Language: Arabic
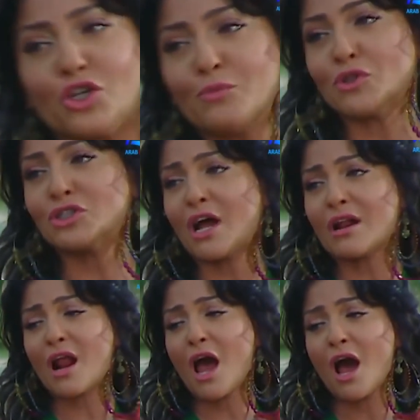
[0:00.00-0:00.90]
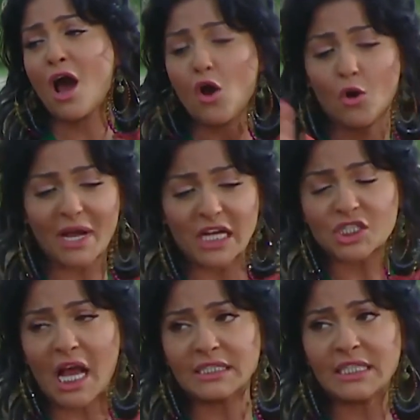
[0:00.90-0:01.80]
مضطره وما
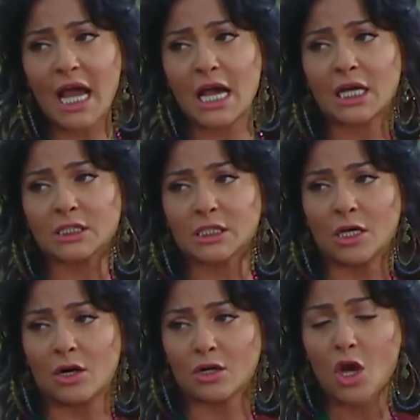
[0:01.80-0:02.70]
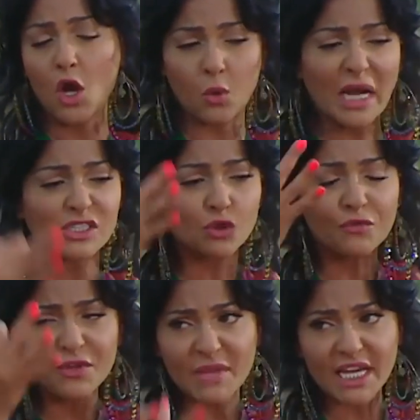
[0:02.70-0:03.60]
كانش عندي حق اختيار وكانت
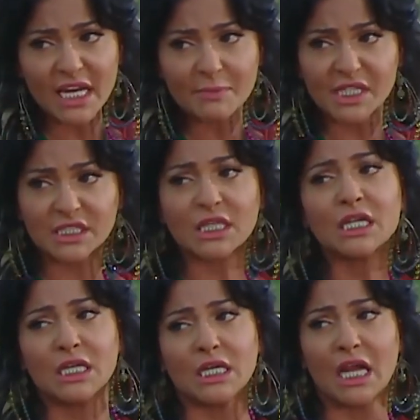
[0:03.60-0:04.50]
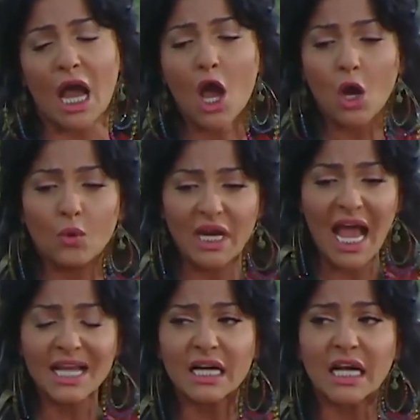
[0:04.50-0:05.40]
ظروفي منيله ب 60 نيله
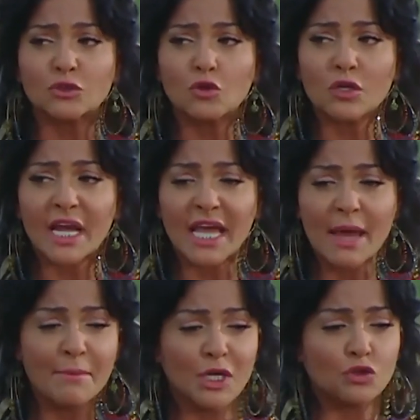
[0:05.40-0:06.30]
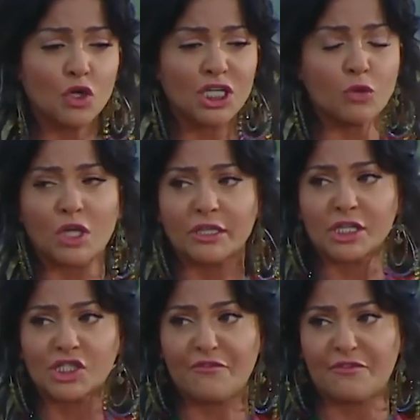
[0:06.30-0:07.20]
والحاج كان طوق جه من الدنيا
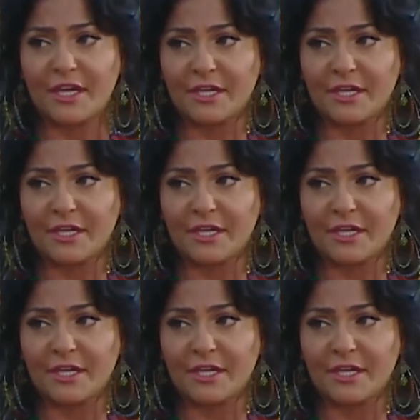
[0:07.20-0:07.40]
وطلطشها فيا